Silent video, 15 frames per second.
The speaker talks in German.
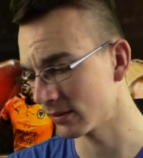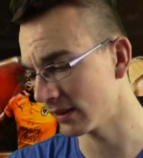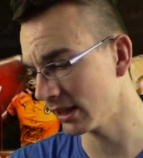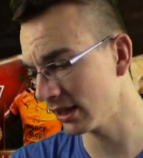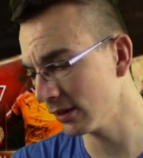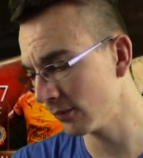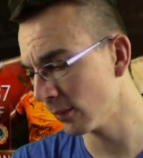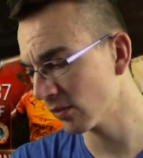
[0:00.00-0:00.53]
Wenn ich
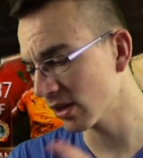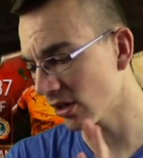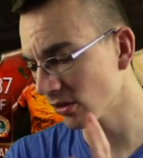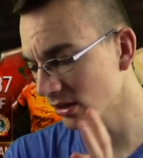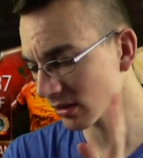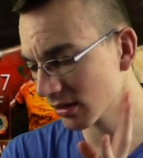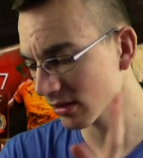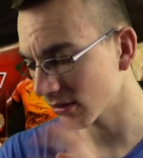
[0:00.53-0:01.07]
die
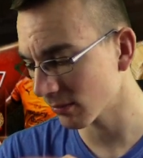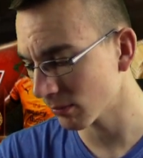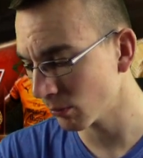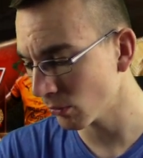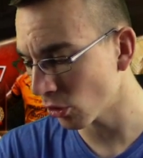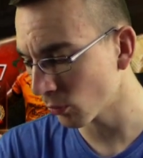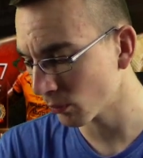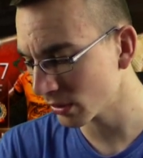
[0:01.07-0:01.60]
5000
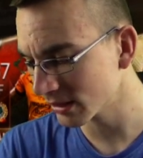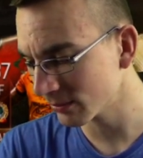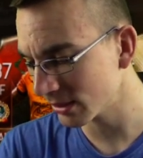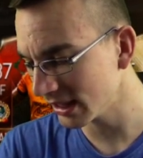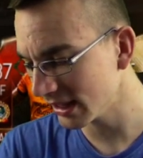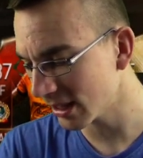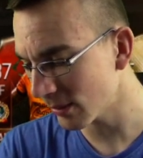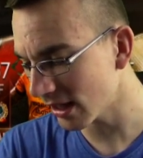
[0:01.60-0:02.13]
noch ein bisschen
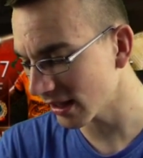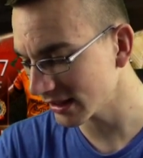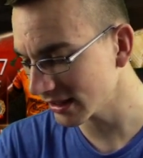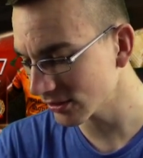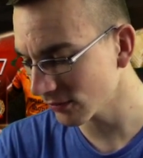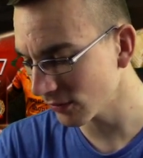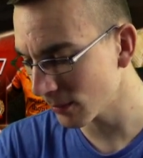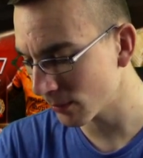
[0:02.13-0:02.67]
billiger mache, sieht es
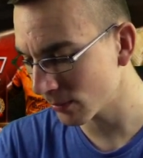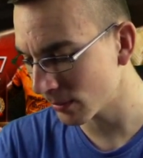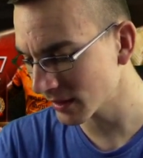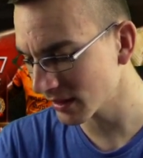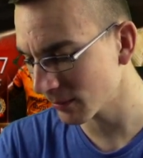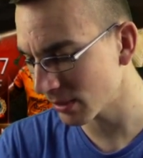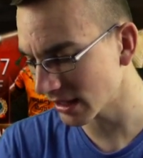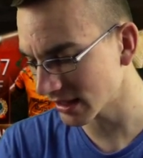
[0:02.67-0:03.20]
irgendwie ein
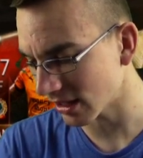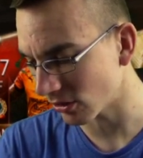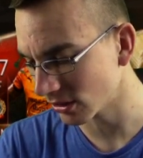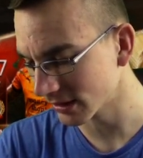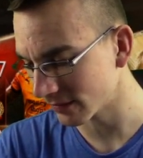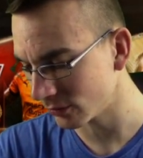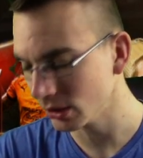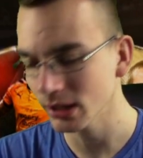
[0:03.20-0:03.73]
bisschen besser
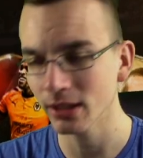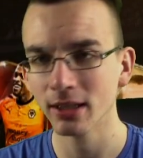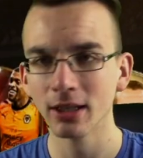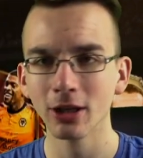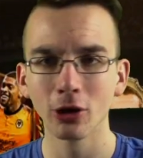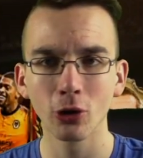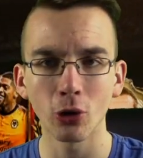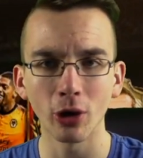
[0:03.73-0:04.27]
aus für die
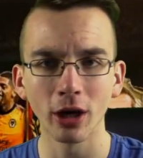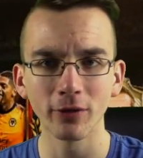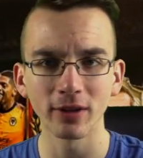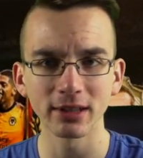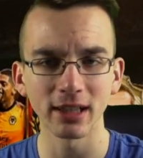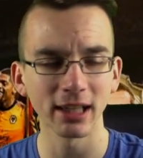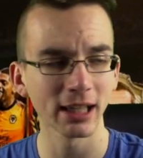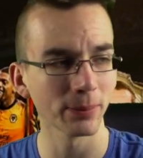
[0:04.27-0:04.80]
Käufer,
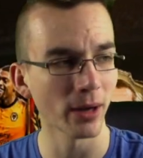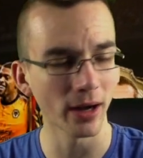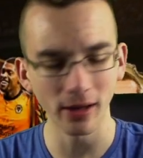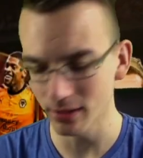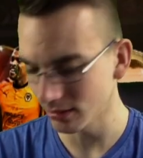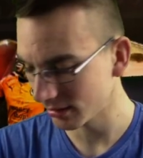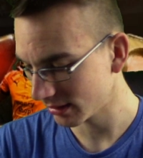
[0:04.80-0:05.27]
sage ich mal.